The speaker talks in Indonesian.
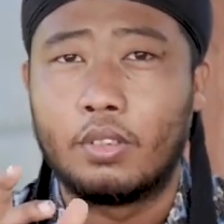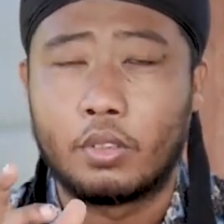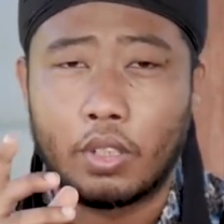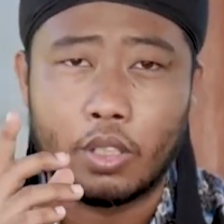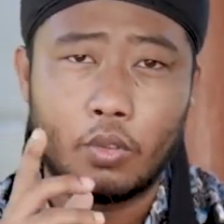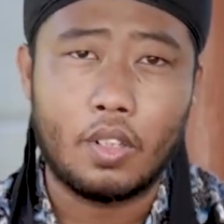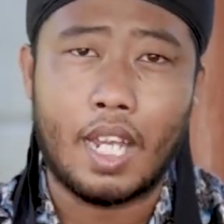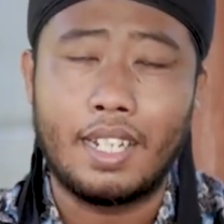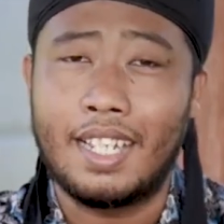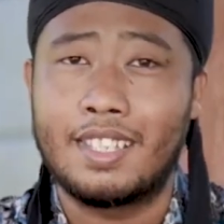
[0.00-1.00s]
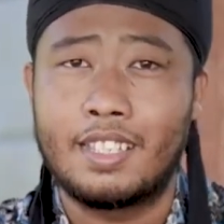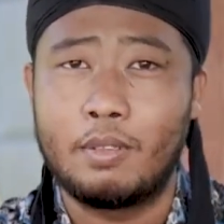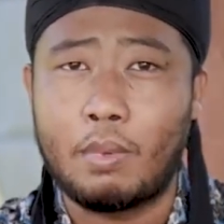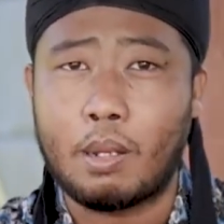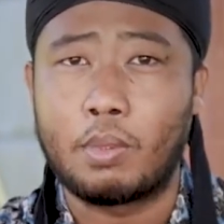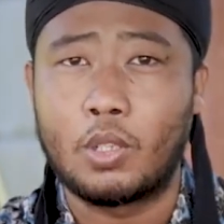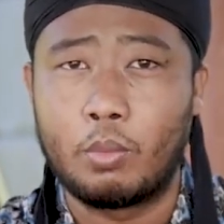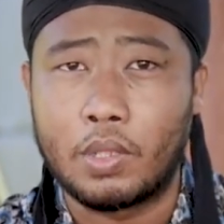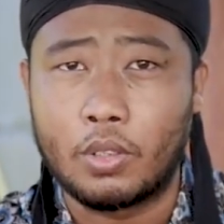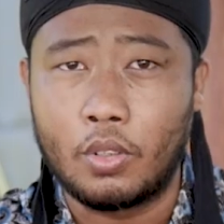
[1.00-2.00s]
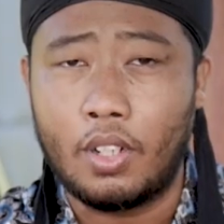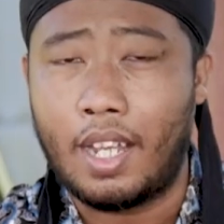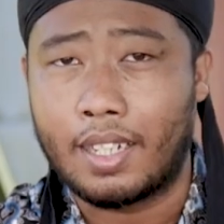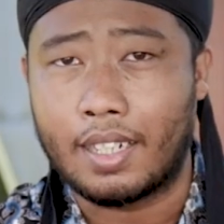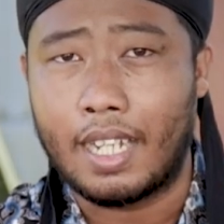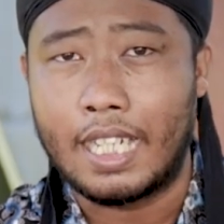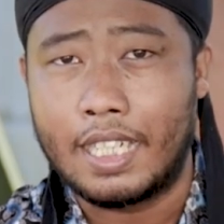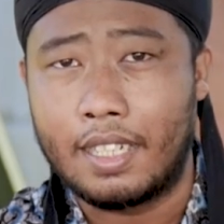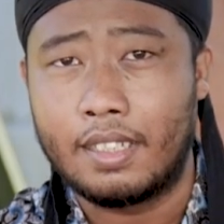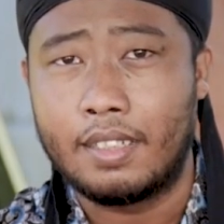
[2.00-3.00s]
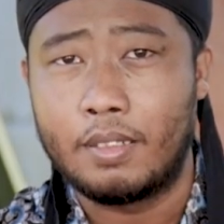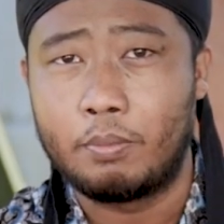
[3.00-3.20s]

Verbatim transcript: untuk itu kalian simak betul-betul agar kalian